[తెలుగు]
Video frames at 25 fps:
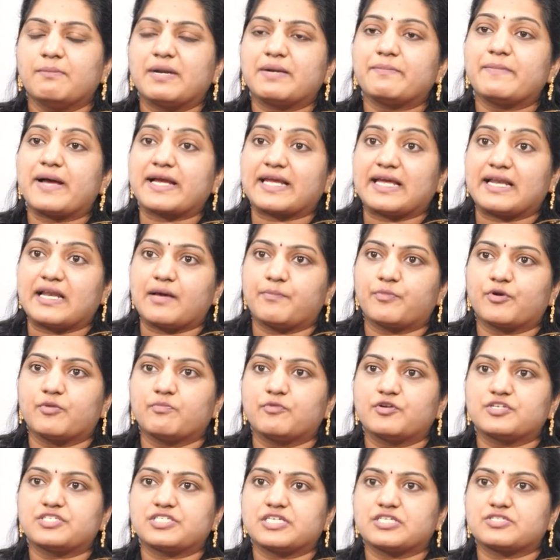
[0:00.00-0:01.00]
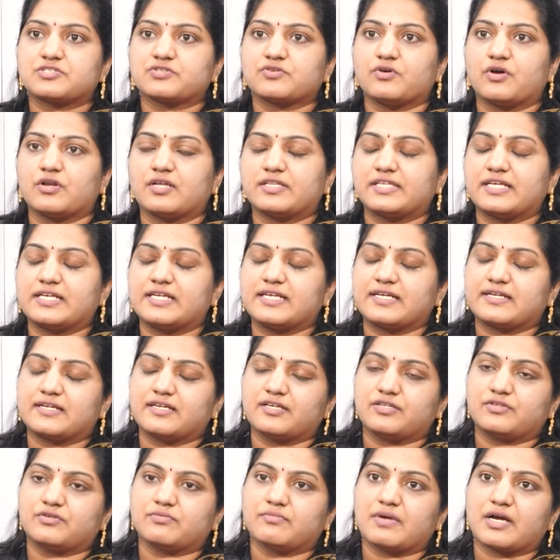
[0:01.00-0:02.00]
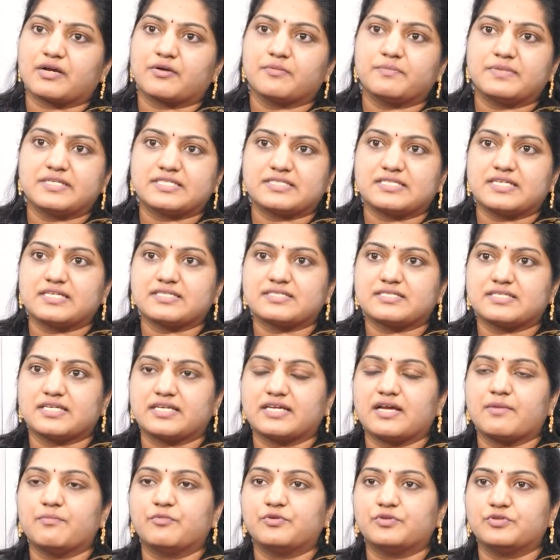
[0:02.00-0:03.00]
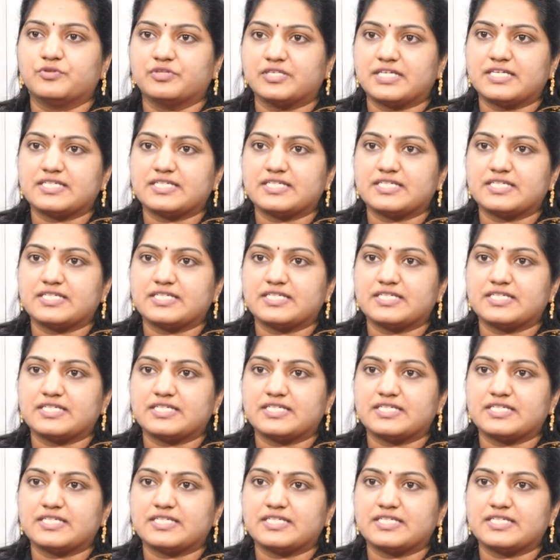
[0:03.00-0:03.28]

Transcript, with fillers: బట్ మాకు ఎలా ప్రమోట్ చేసుకోవాలో తెలియట్లేదు మాకు బిజినెస్ ఇంకా ముందుకు